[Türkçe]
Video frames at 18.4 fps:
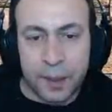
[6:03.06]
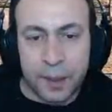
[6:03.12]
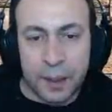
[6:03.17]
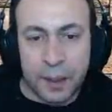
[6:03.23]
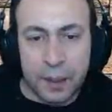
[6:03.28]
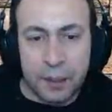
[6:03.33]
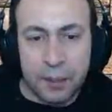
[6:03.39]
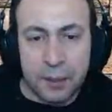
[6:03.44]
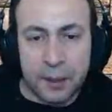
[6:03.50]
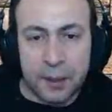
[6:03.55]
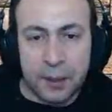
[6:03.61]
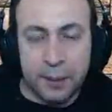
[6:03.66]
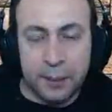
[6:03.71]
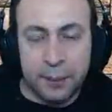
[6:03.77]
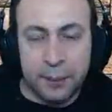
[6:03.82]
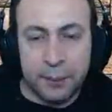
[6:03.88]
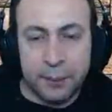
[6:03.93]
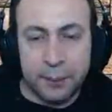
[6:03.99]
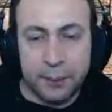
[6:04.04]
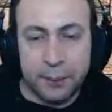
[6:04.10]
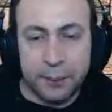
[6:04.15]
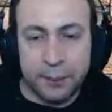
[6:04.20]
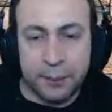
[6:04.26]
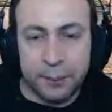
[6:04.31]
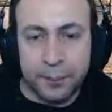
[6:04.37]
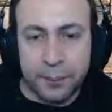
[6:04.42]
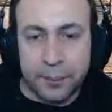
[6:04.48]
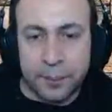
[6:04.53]
Gel bakayım.
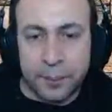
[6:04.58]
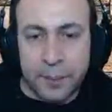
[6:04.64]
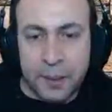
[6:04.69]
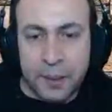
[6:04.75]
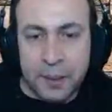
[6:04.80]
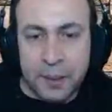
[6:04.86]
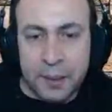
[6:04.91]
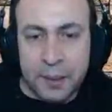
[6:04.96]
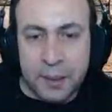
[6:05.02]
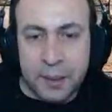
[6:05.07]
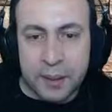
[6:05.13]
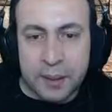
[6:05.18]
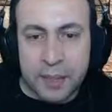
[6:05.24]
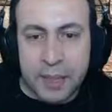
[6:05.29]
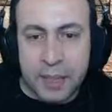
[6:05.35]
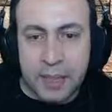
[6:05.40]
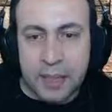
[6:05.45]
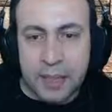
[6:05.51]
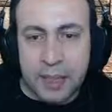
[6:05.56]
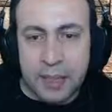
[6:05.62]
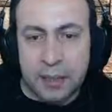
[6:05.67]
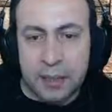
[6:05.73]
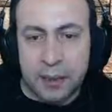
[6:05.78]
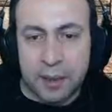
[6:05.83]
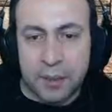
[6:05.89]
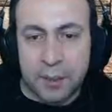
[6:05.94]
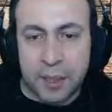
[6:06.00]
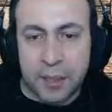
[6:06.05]
Sen de gel.
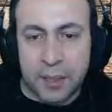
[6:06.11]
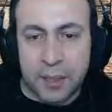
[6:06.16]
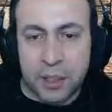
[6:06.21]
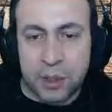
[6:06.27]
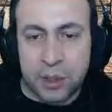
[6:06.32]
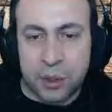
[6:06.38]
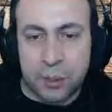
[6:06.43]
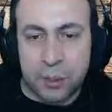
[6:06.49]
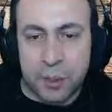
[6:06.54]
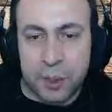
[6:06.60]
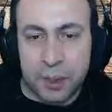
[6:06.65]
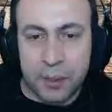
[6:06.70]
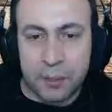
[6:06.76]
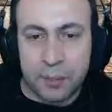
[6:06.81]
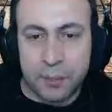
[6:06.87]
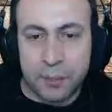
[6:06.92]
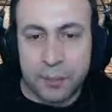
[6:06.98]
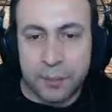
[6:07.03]
Kime ateşliyor bakayım.